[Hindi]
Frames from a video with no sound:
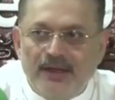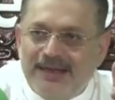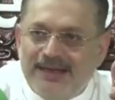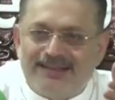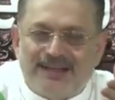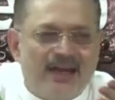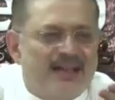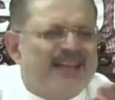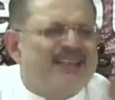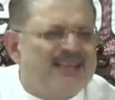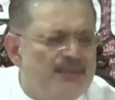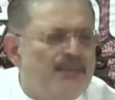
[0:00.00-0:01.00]
इस तरह के
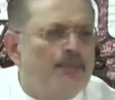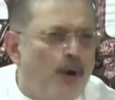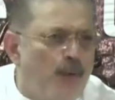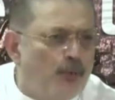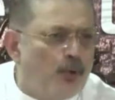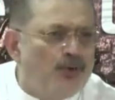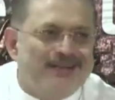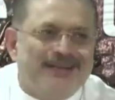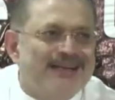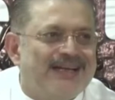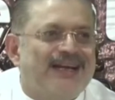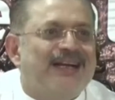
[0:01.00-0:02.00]
किसी भी मॉब को
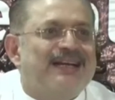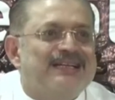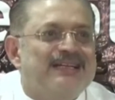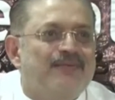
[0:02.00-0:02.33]
डील करना